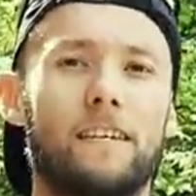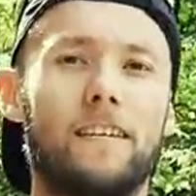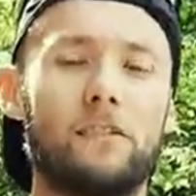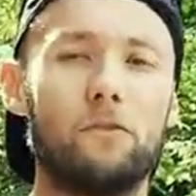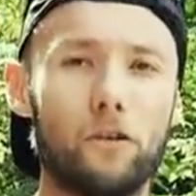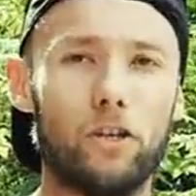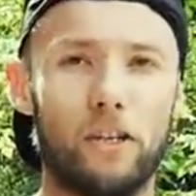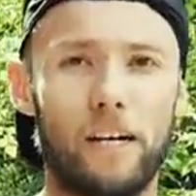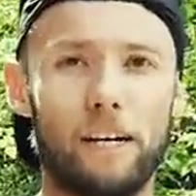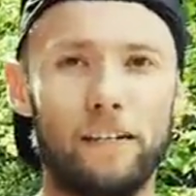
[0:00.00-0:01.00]
Das
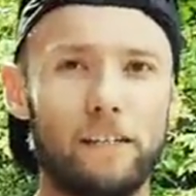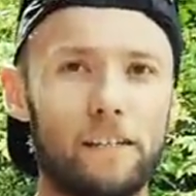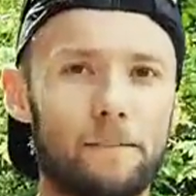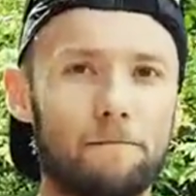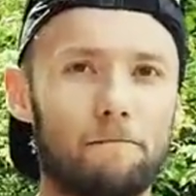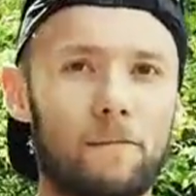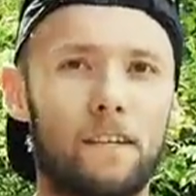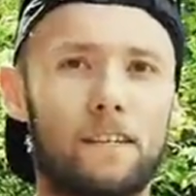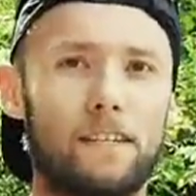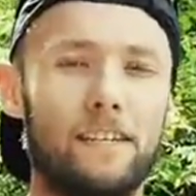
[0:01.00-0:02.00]
Tückische daran ist,
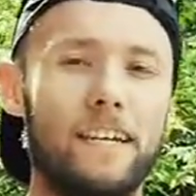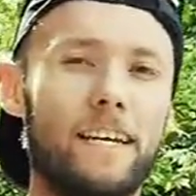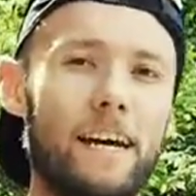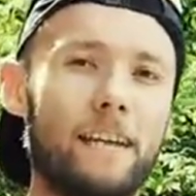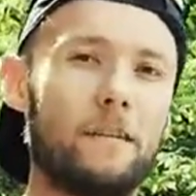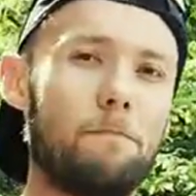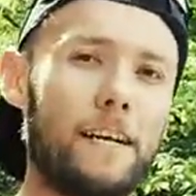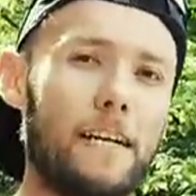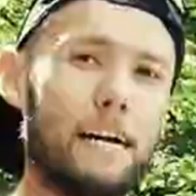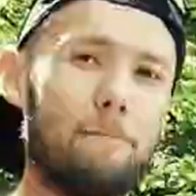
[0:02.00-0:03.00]
die gehen eigentlich
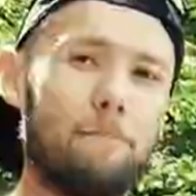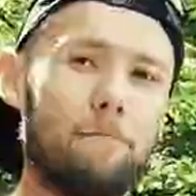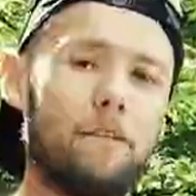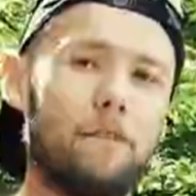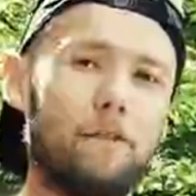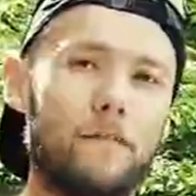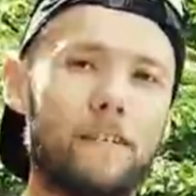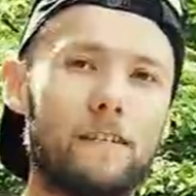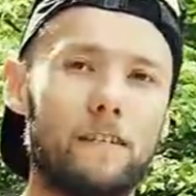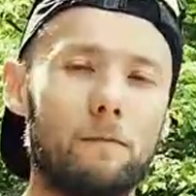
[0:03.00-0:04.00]
bergab,
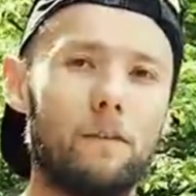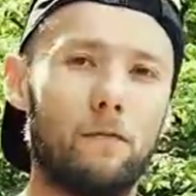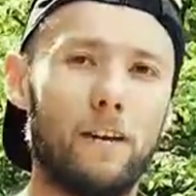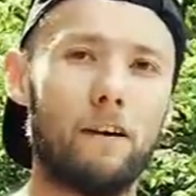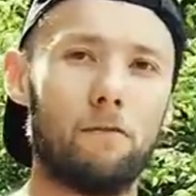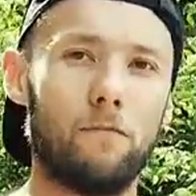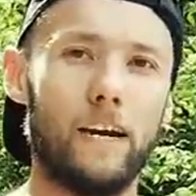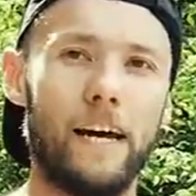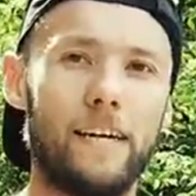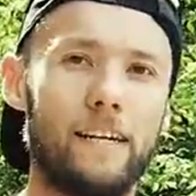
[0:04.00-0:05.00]
beziehungsweise sind ziemlich flach und
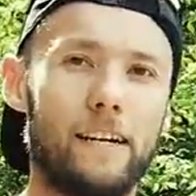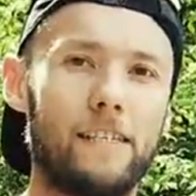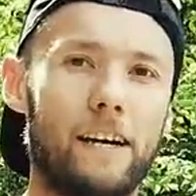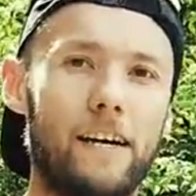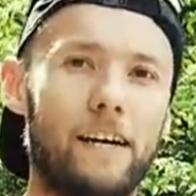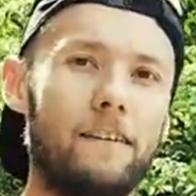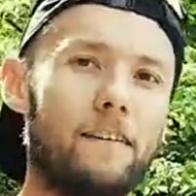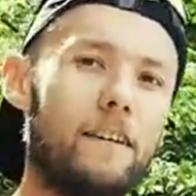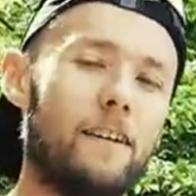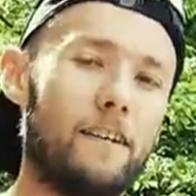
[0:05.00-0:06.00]
verleiten halt daher
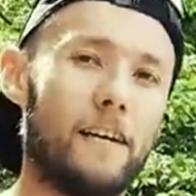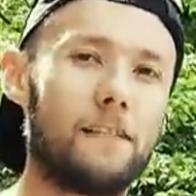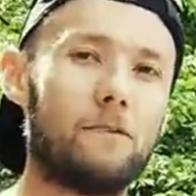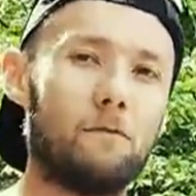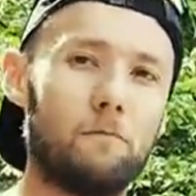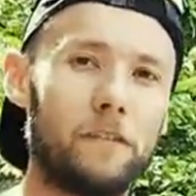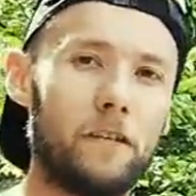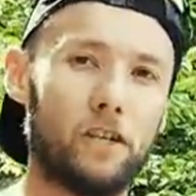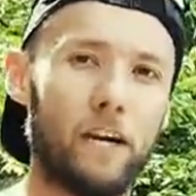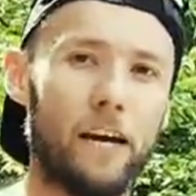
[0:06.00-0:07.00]
dazu, ein
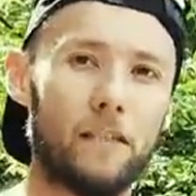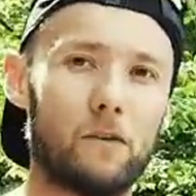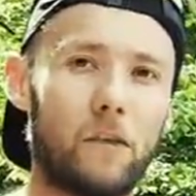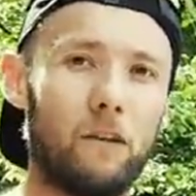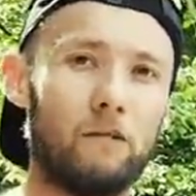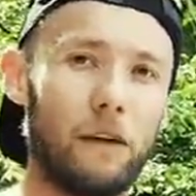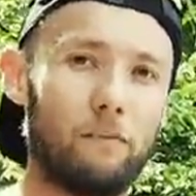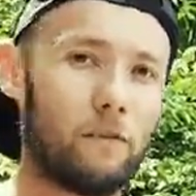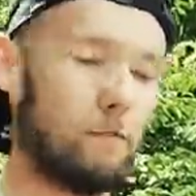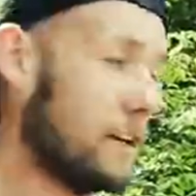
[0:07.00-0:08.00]
bisschen schneller anzugehen und Tempo zu